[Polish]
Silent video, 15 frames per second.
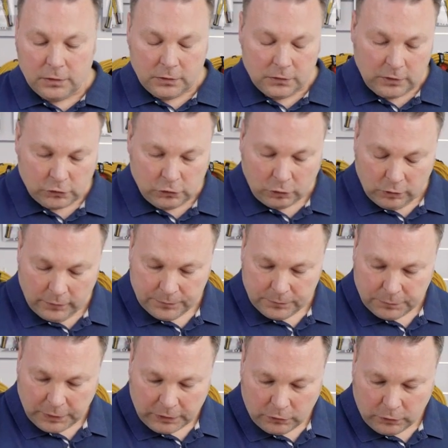zaczął
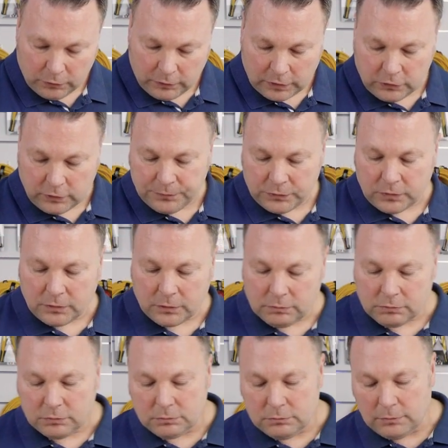pracować.
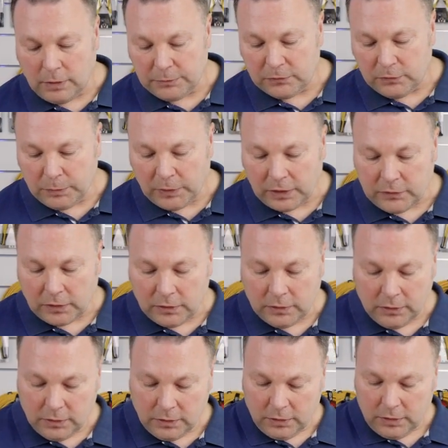Mamy wybrane.
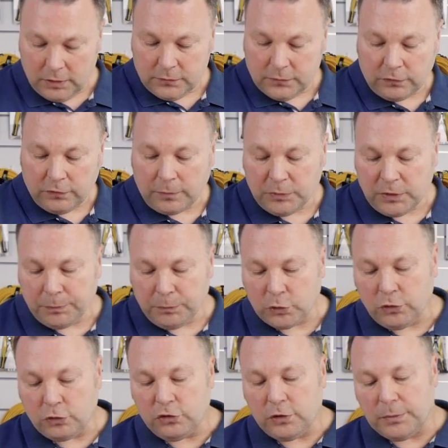Następnie
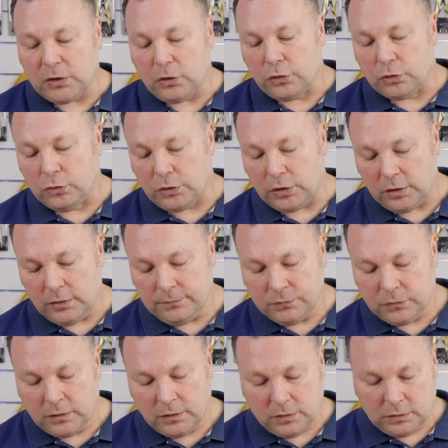podnosimy go do góry
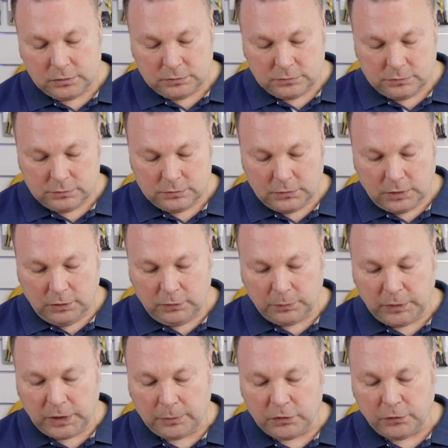i
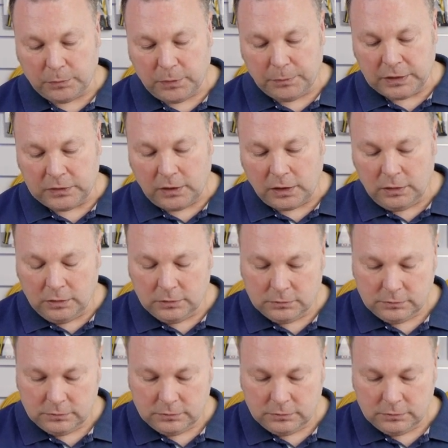wybieramy sobie metal.